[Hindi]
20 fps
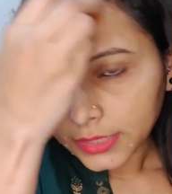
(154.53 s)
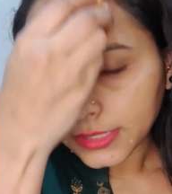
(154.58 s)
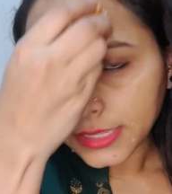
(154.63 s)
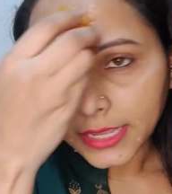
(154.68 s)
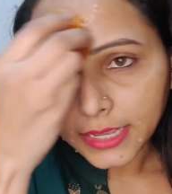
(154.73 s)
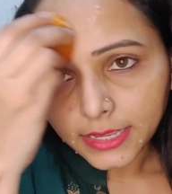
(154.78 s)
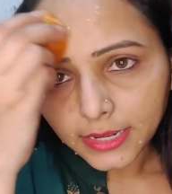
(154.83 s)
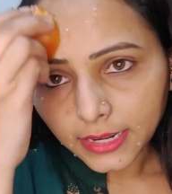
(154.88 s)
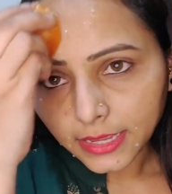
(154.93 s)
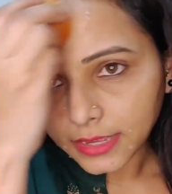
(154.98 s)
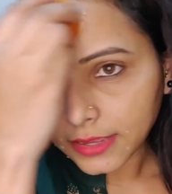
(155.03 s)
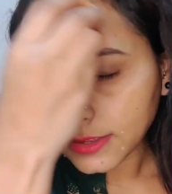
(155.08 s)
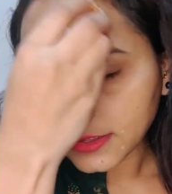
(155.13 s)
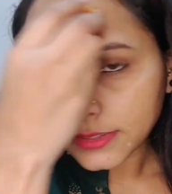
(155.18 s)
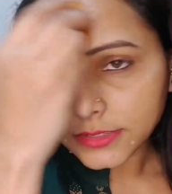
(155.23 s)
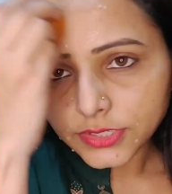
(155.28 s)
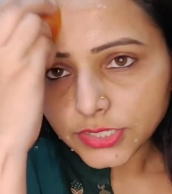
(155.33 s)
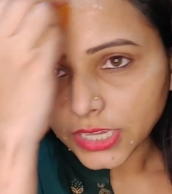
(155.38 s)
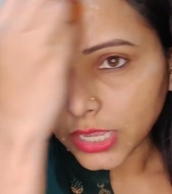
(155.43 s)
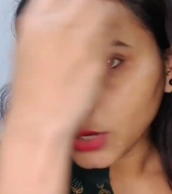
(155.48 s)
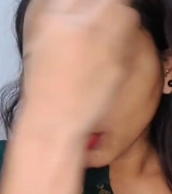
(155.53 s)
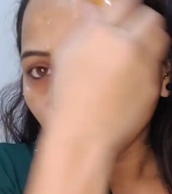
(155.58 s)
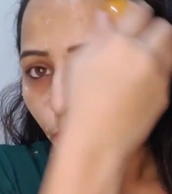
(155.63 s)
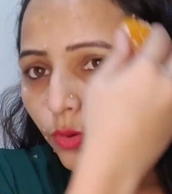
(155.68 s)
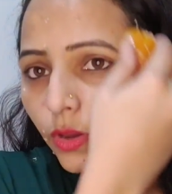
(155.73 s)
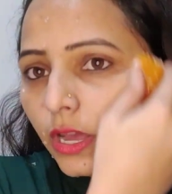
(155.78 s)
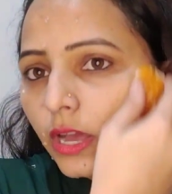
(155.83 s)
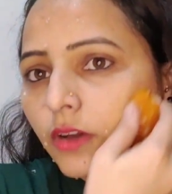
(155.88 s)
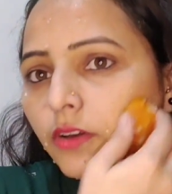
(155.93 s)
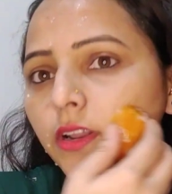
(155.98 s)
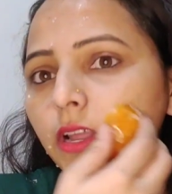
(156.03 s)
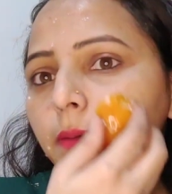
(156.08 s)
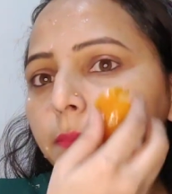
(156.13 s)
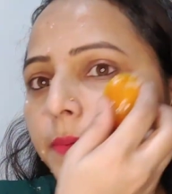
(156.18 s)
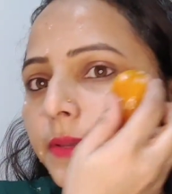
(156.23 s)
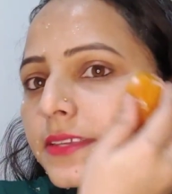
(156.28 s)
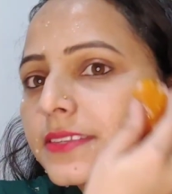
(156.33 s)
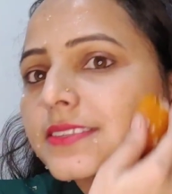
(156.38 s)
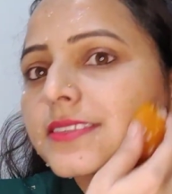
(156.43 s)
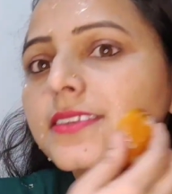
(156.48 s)
देखना चालू होगा और
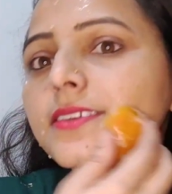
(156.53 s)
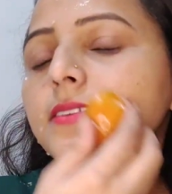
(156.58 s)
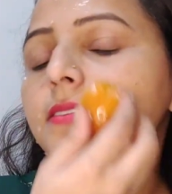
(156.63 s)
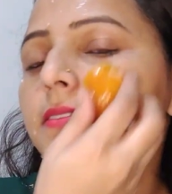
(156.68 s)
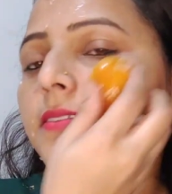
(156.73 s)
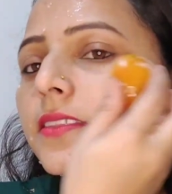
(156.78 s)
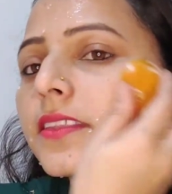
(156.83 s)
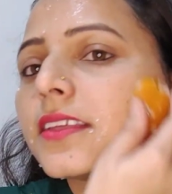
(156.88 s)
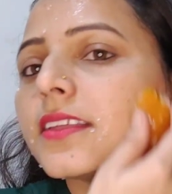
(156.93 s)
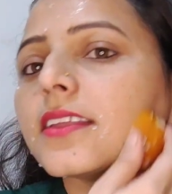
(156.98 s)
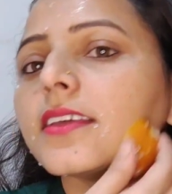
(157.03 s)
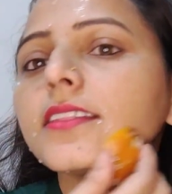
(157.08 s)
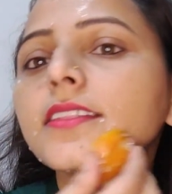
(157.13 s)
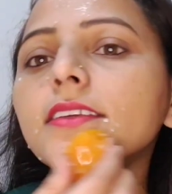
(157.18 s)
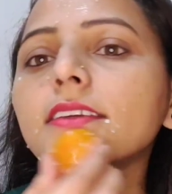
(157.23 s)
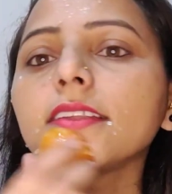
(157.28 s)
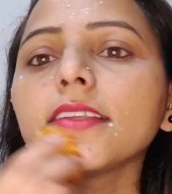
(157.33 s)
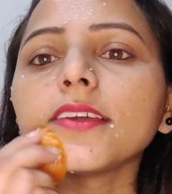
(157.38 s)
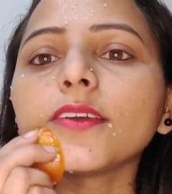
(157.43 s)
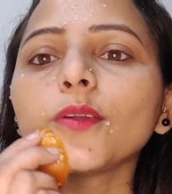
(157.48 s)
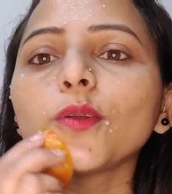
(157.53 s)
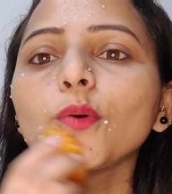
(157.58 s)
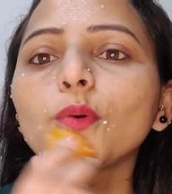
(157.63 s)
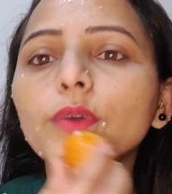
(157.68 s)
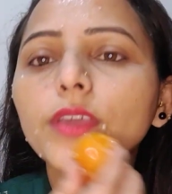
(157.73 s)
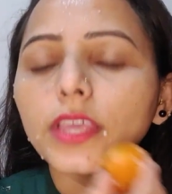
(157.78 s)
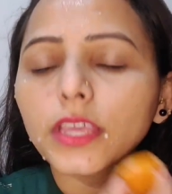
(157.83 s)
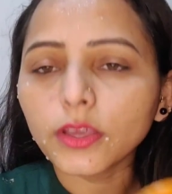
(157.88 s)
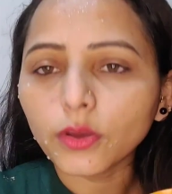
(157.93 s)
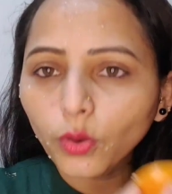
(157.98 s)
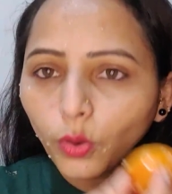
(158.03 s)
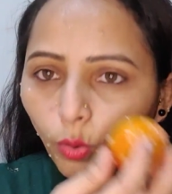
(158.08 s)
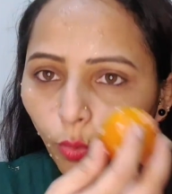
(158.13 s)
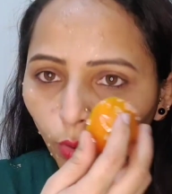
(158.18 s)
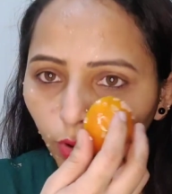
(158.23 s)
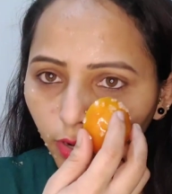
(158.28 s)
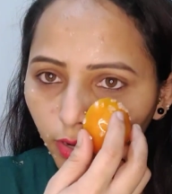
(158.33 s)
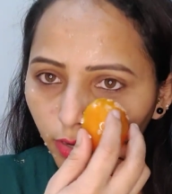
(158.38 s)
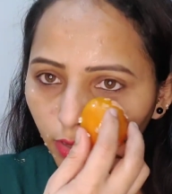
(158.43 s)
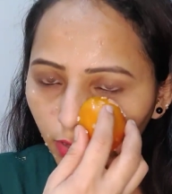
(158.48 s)
आपकी स्किन धीरे धीरे ग्लोइंग
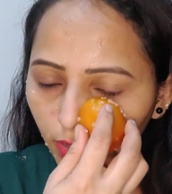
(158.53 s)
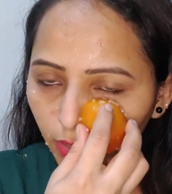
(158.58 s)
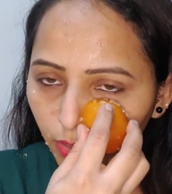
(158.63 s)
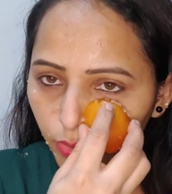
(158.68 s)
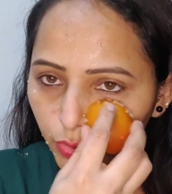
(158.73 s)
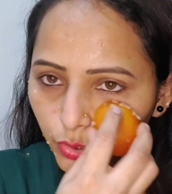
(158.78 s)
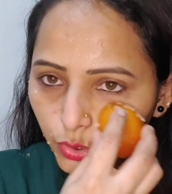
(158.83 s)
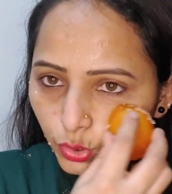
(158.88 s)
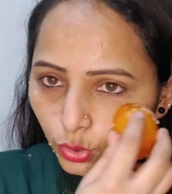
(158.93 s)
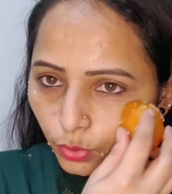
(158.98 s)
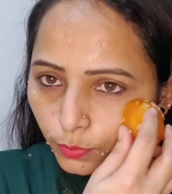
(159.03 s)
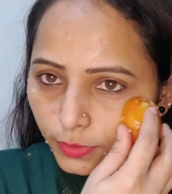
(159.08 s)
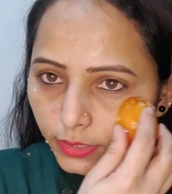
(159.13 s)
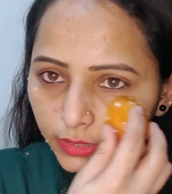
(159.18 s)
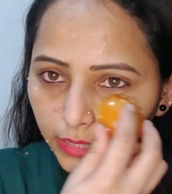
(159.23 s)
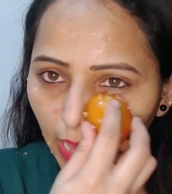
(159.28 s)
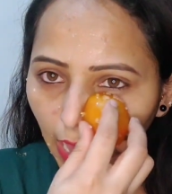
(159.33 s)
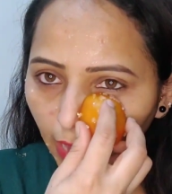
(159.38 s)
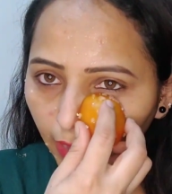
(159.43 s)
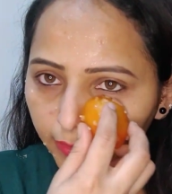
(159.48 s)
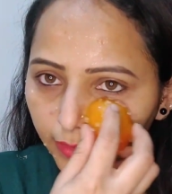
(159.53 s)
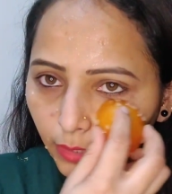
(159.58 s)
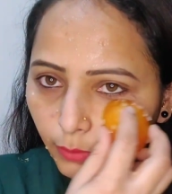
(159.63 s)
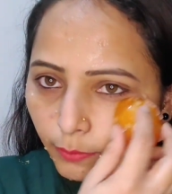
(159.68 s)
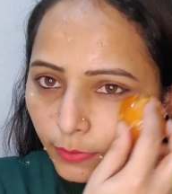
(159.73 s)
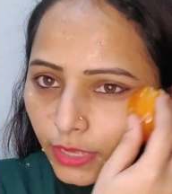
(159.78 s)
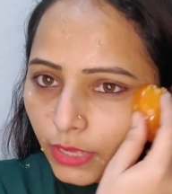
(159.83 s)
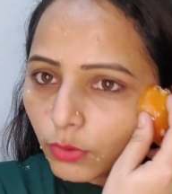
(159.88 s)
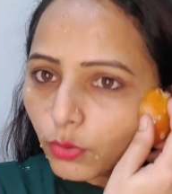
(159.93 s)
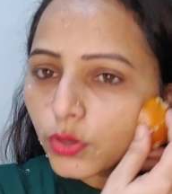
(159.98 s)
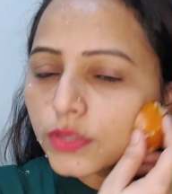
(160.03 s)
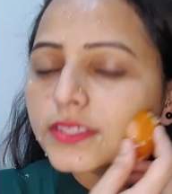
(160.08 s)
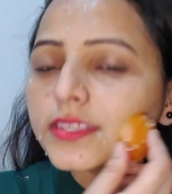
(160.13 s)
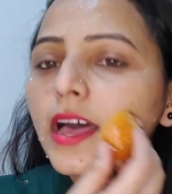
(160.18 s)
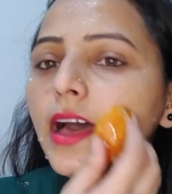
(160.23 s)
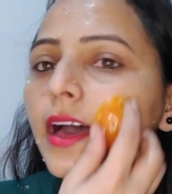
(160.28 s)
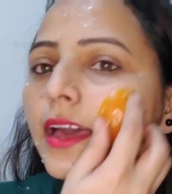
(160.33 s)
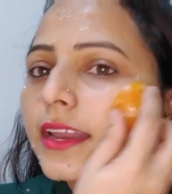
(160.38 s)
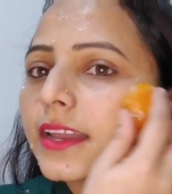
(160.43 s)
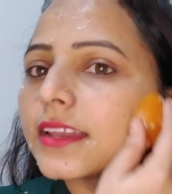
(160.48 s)
और जो भी दाग धब्बे वो
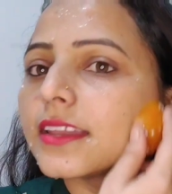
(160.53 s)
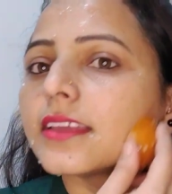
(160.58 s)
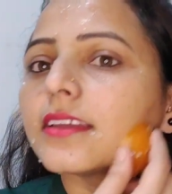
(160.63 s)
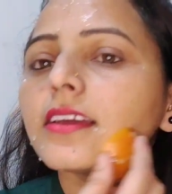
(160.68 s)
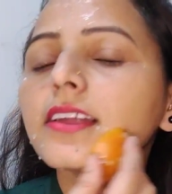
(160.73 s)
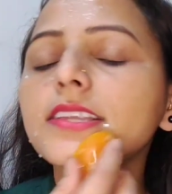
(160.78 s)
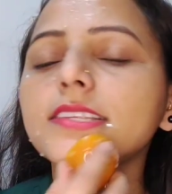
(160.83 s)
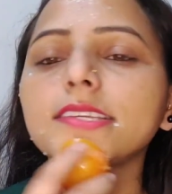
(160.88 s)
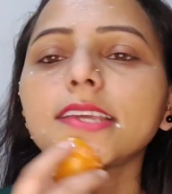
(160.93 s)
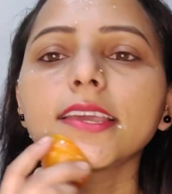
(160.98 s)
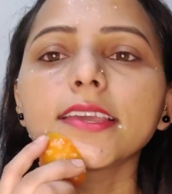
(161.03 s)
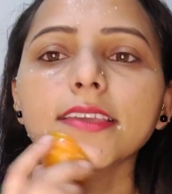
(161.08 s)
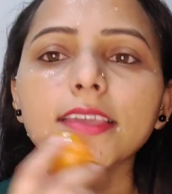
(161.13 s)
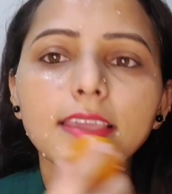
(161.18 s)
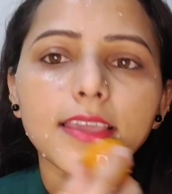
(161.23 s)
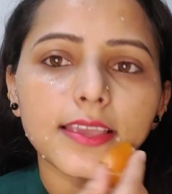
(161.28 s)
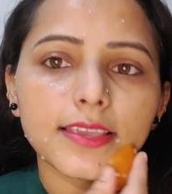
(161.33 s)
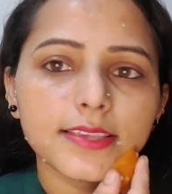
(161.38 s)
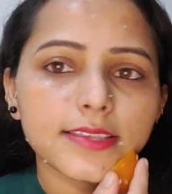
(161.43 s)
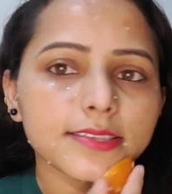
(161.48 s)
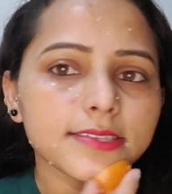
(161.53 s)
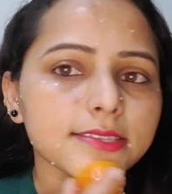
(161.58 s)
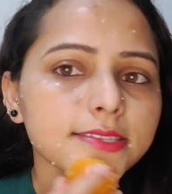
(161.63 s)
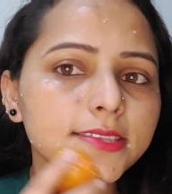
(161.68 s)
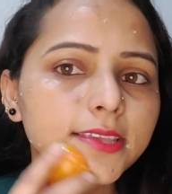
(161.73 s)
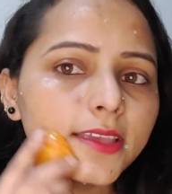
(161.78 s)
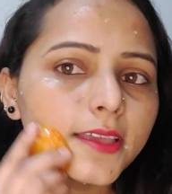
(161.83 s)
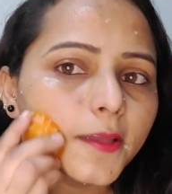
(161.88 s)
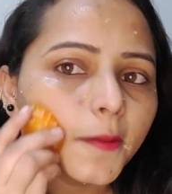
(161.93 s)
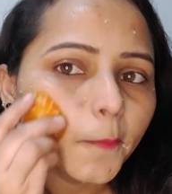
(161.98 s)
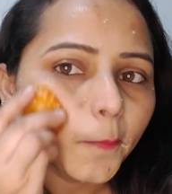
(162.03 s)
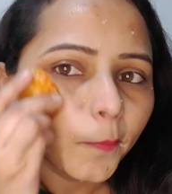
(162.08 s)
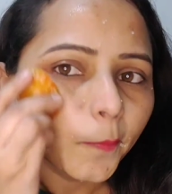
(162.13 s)
सारे निकल जाएंगे इससे